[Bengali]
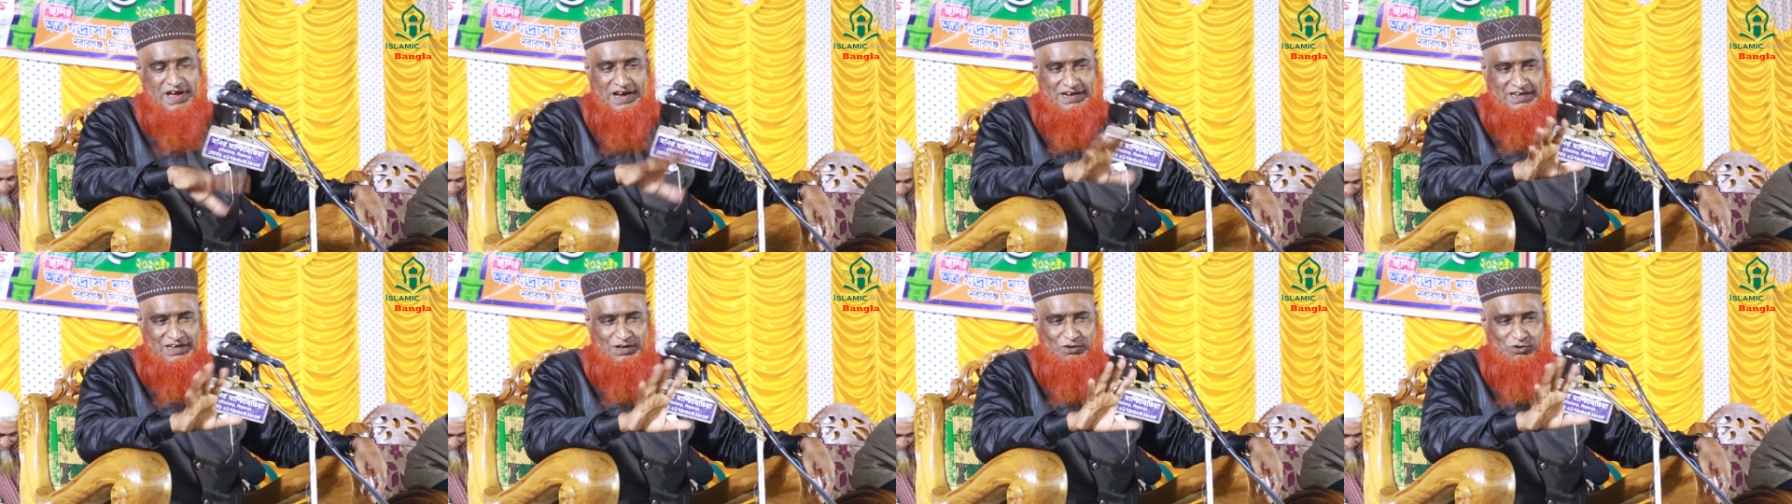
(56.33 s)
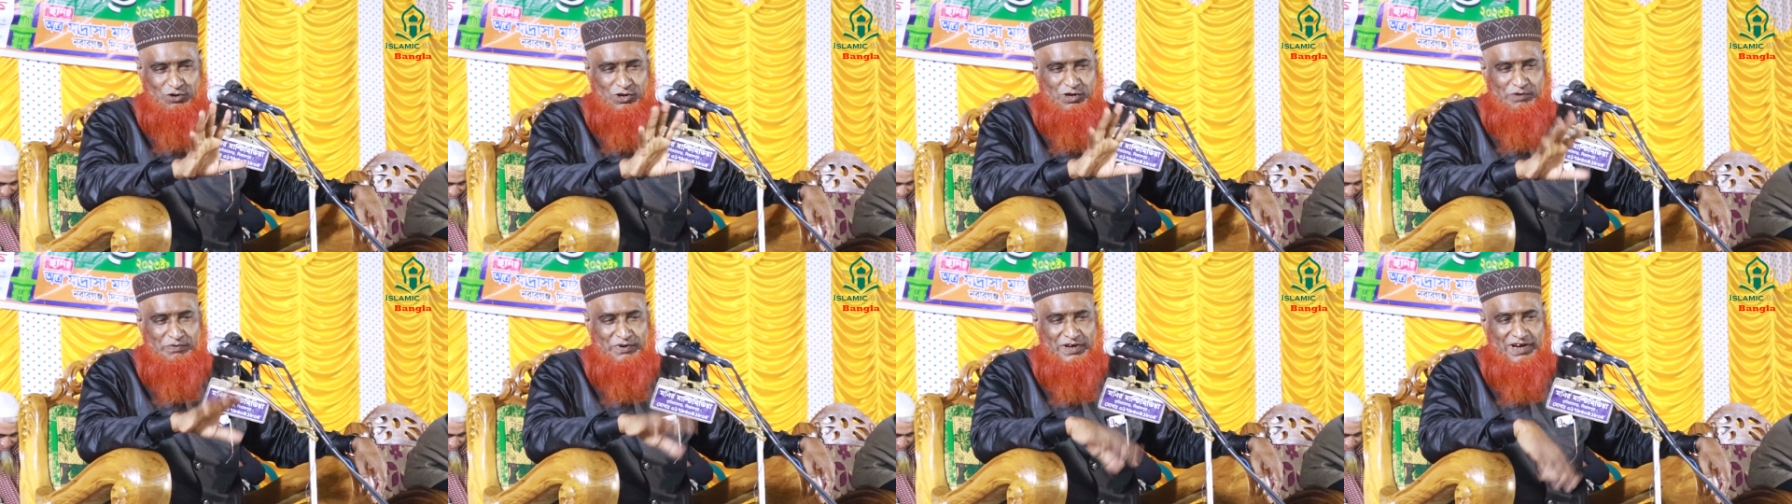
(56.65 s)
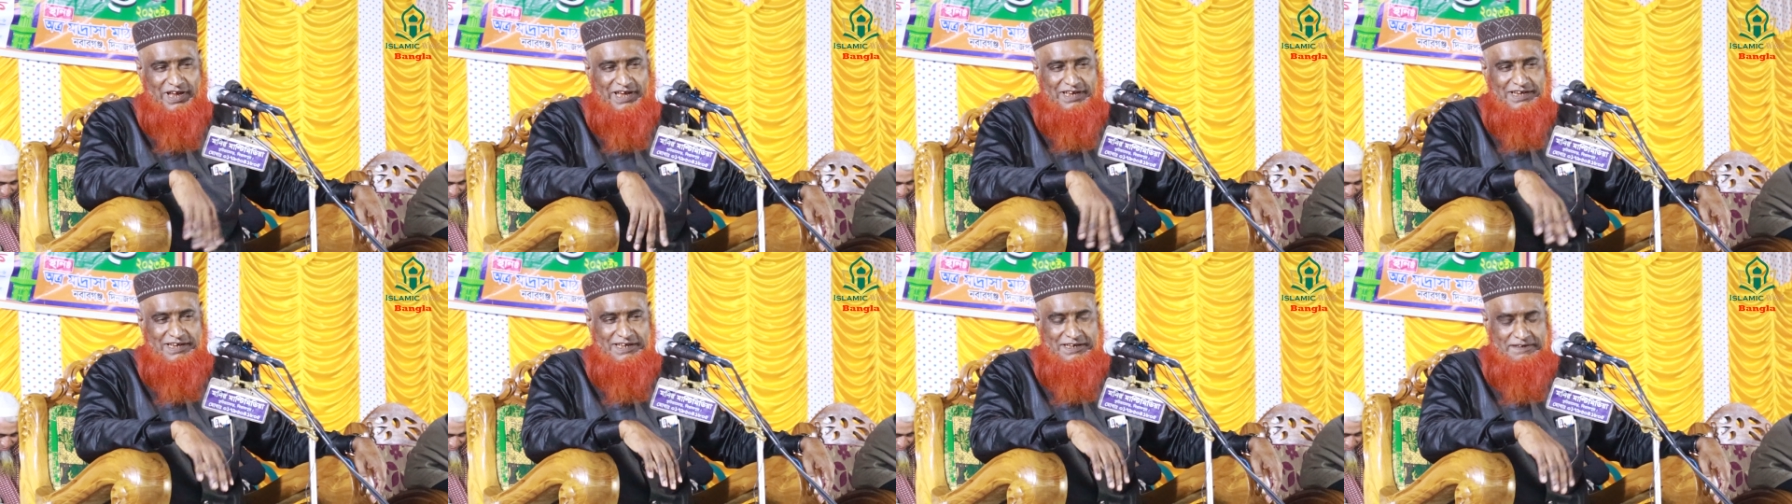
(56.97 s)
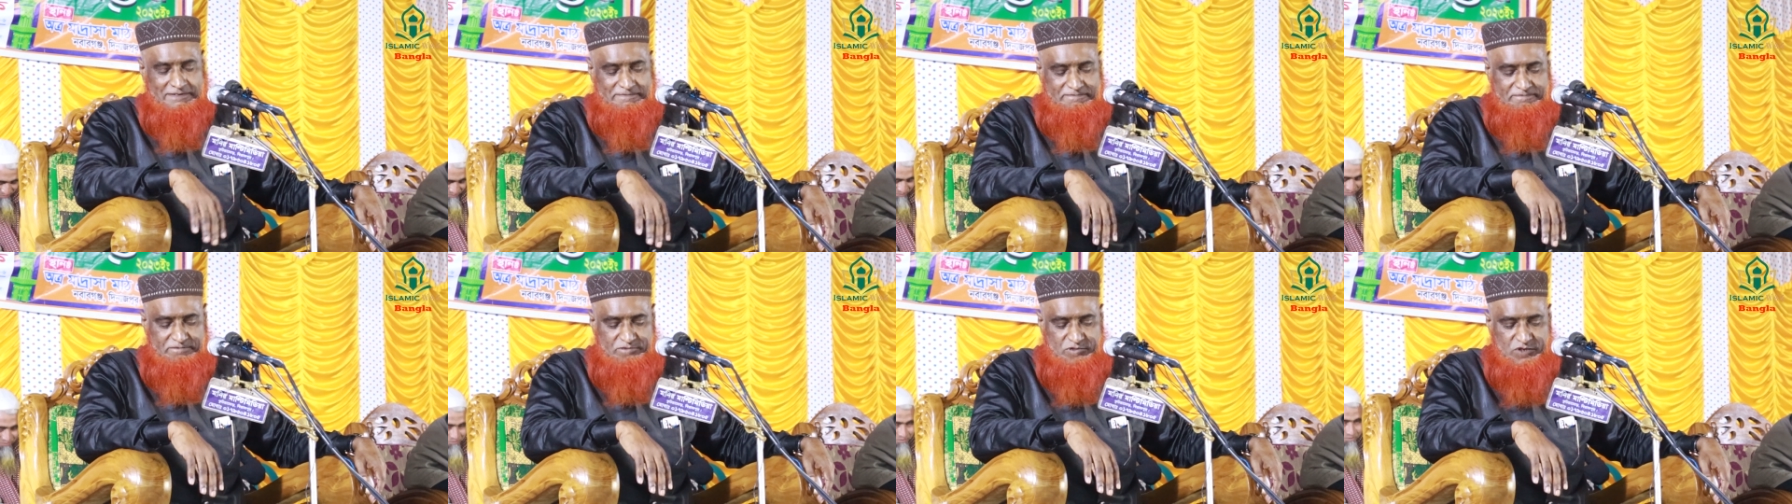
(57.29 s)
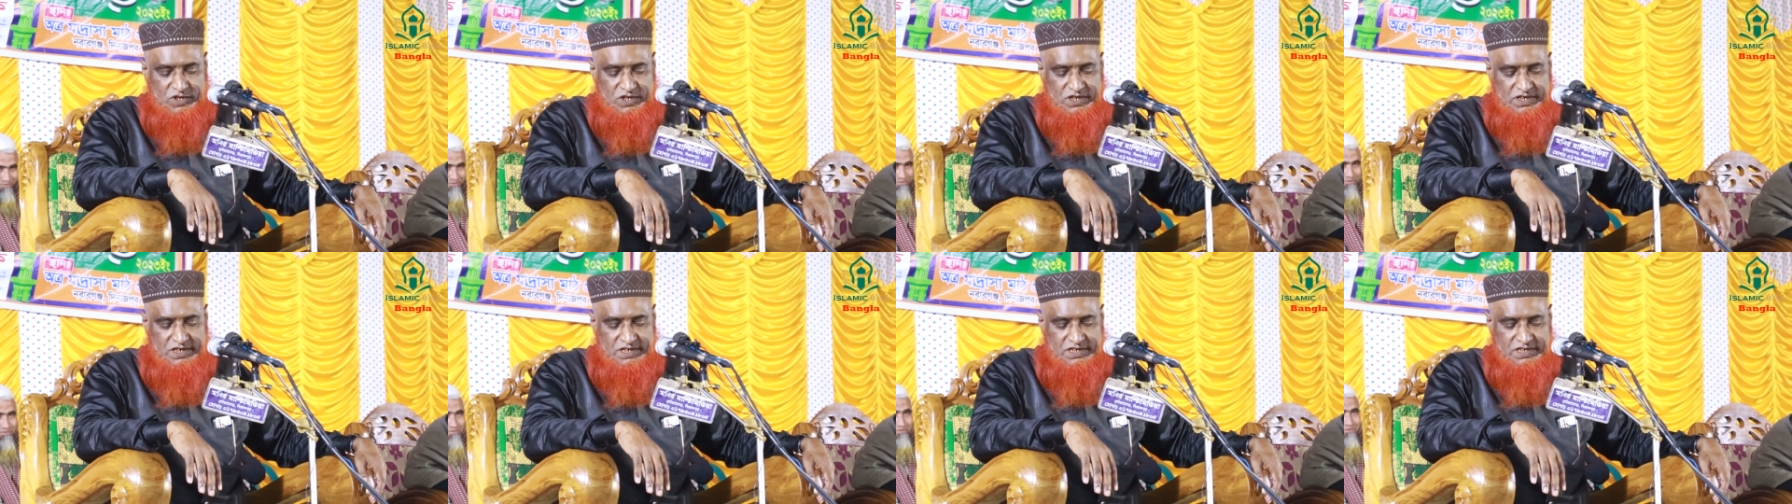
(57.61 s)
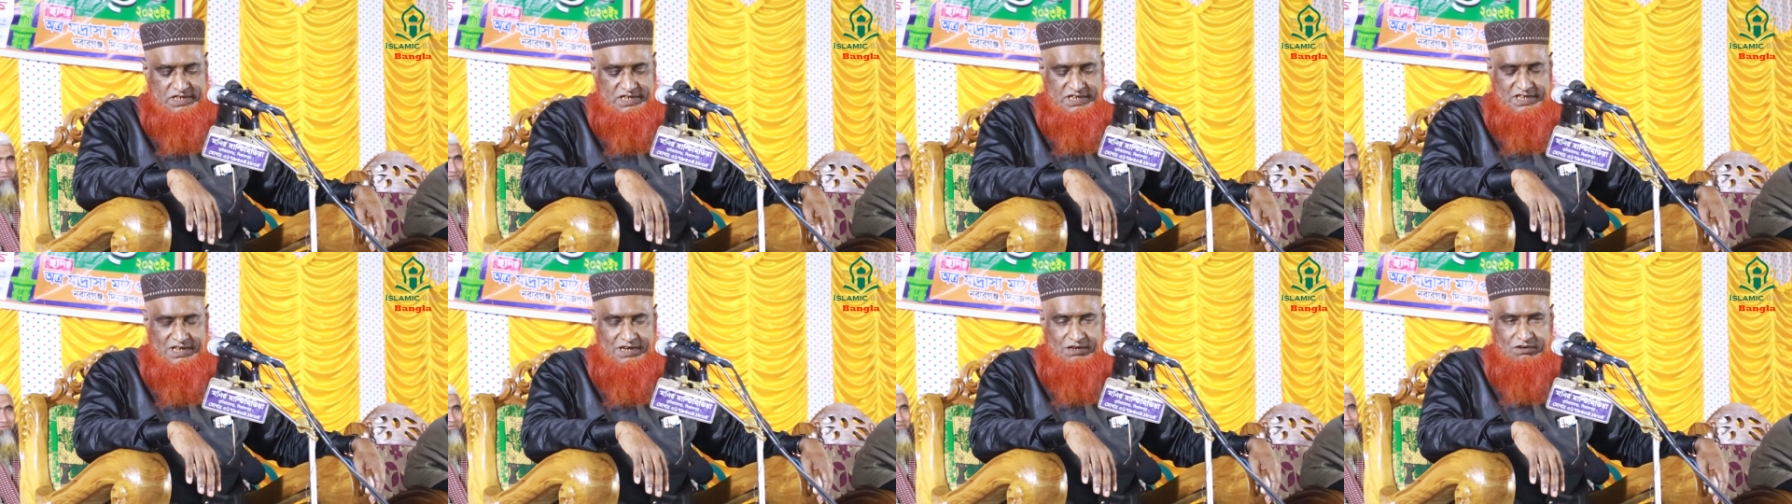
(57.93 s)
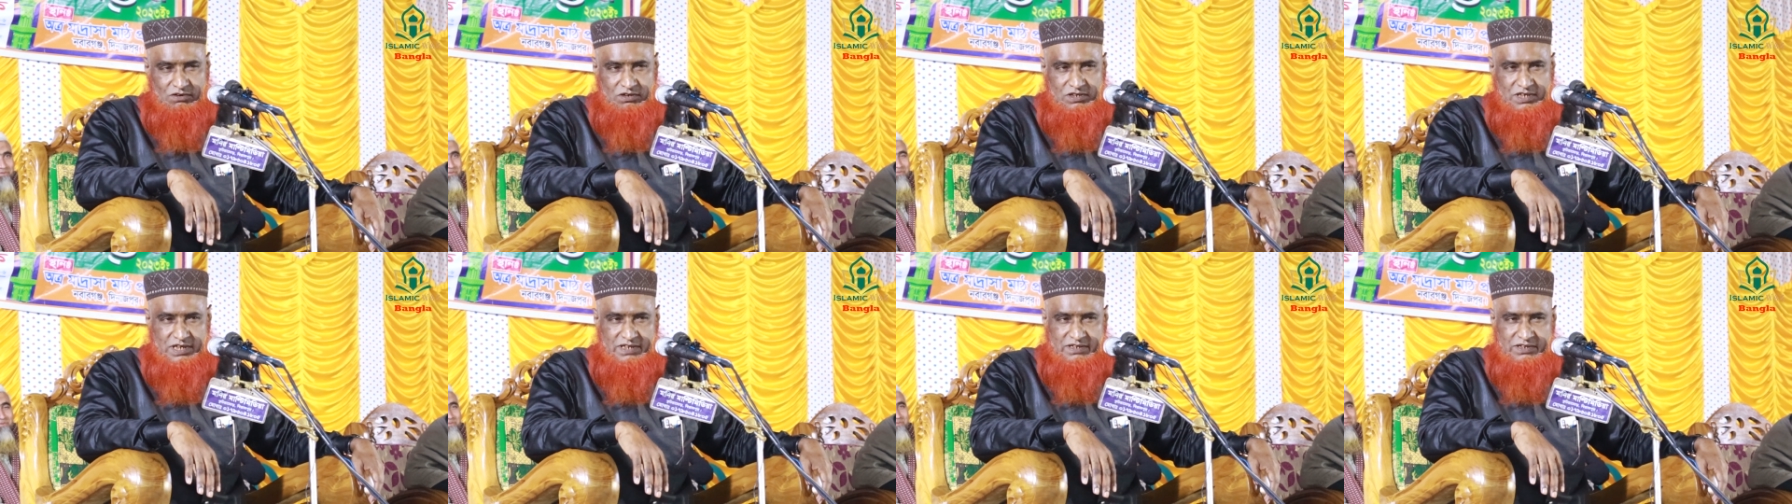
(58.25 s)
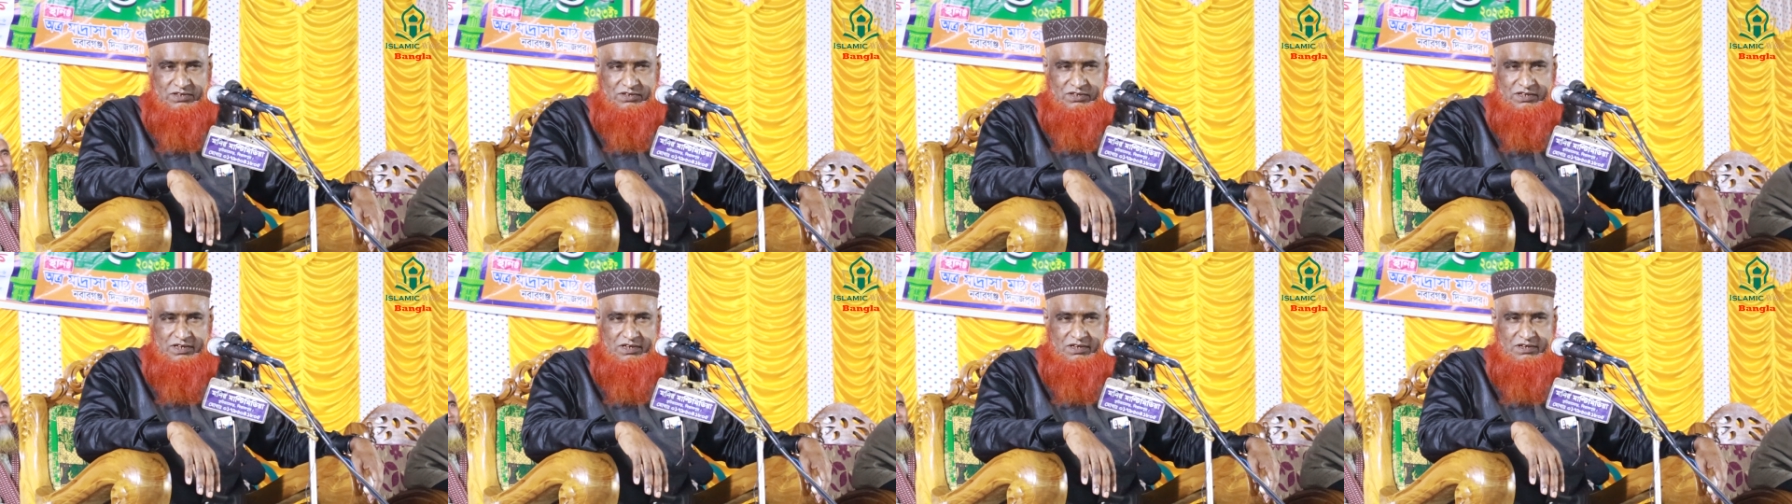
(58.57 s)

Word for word: একটা গরিব হলেনি চিন্তা করতেছে